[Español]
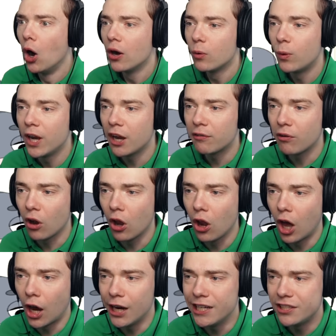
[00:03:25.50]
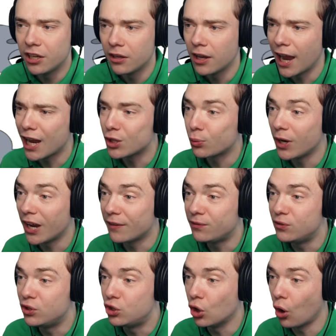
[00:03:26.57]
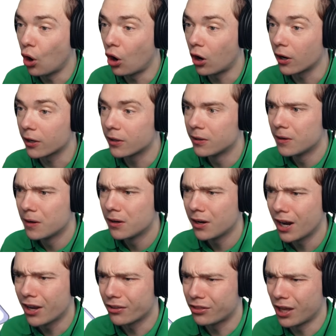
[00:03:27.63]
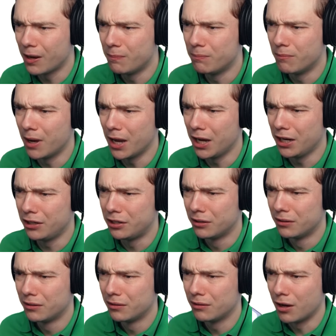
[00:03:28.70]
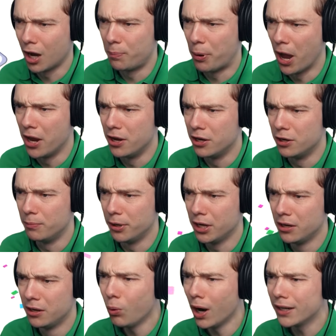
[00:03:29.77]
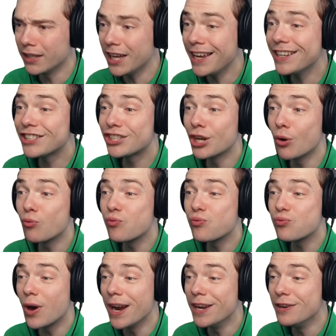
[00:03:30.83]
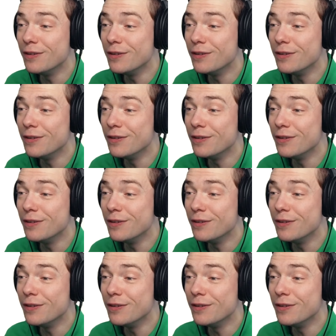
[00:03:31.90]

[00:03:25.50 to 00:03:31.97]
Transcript: Tenemos luz y oscuridad y han tenido un bebé? ¡Miren, es un arco